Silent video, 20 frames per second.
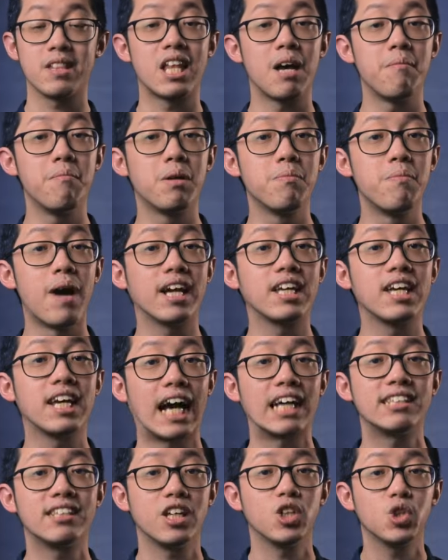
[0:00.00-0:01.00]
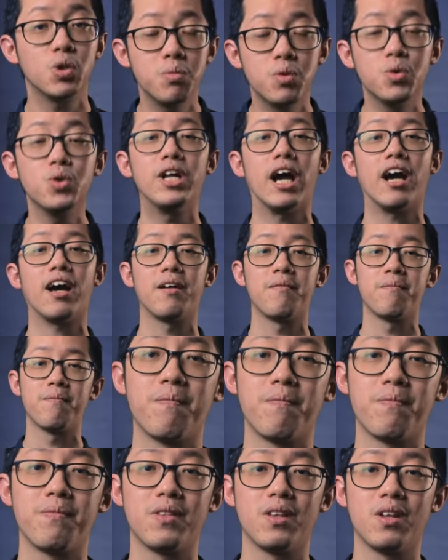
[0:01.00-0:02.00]
Dan berbagi kasih itu mudah.
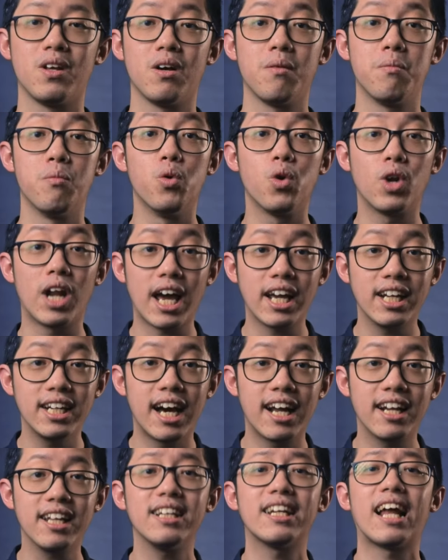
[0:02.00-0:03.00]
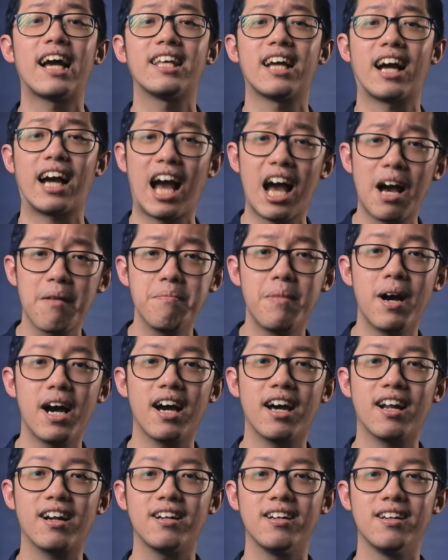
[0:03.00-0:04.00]
Mulai dari nanya
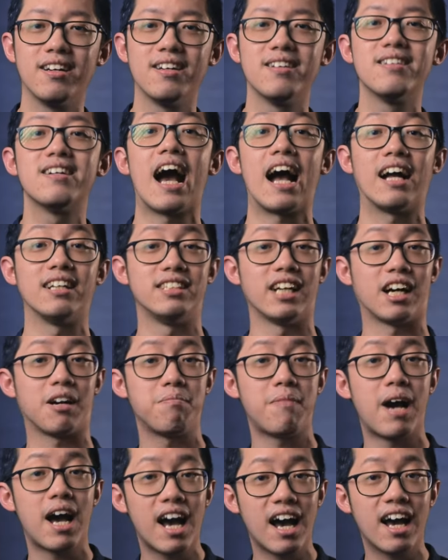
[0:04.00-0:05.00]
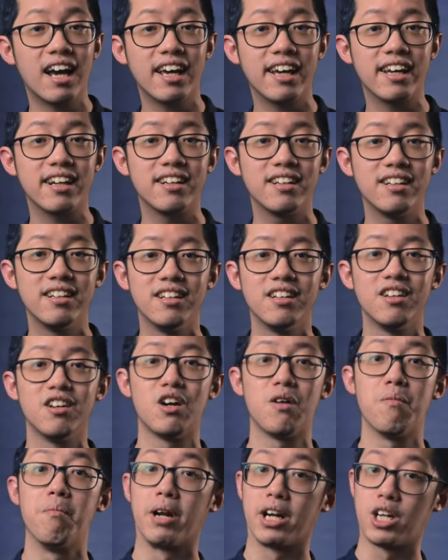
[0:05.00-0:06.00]
kabar, ajak main,
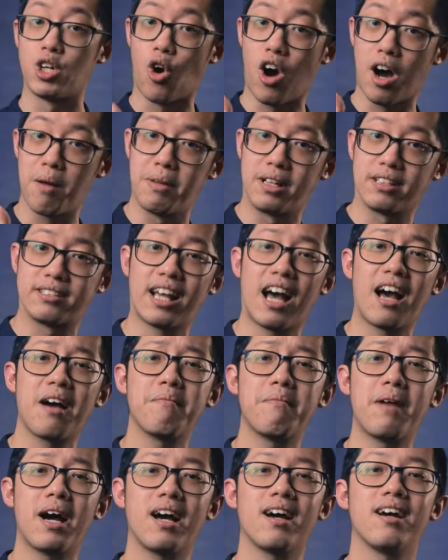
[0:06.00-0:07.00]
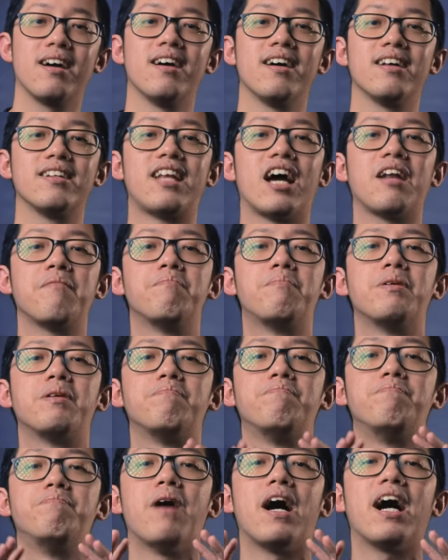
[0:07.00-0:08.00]
berdoa bersama, dan
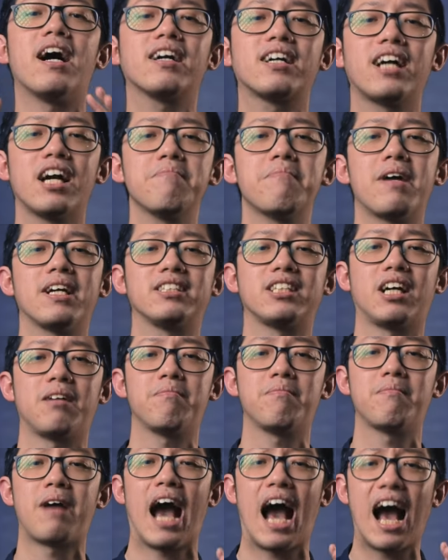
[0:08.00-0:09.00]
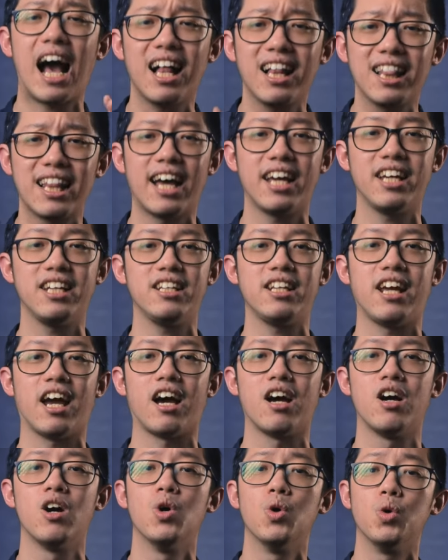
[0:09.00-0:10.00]
berbagai macam hal
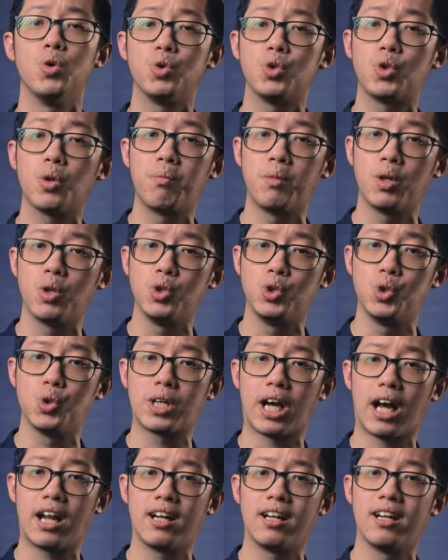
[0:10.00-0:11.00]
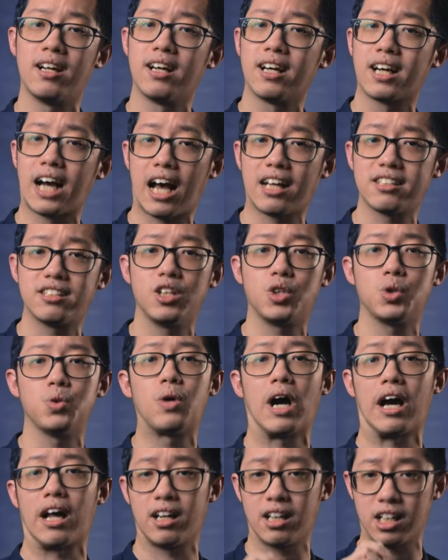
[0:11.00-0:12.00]
lainnya untuk menunjukkan kasih
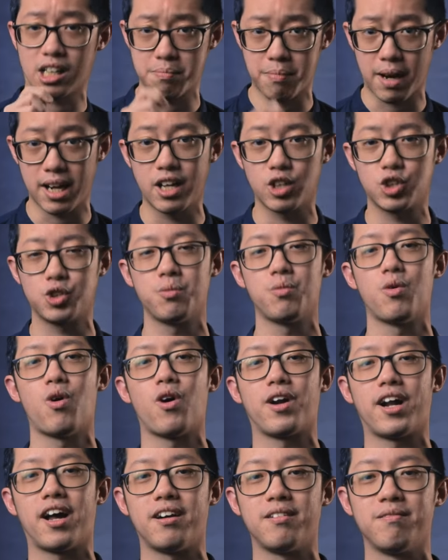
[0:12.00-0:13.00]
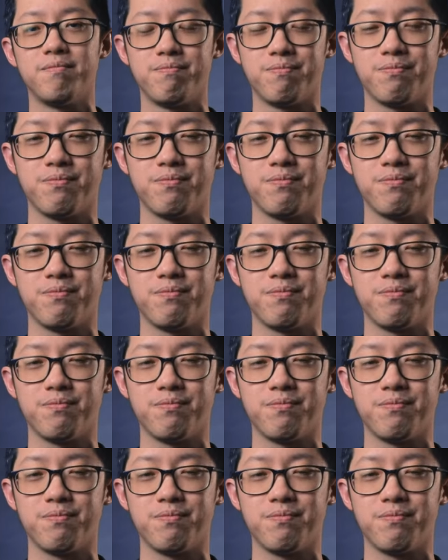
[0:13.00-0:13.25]
Tuhan kepada semua orang.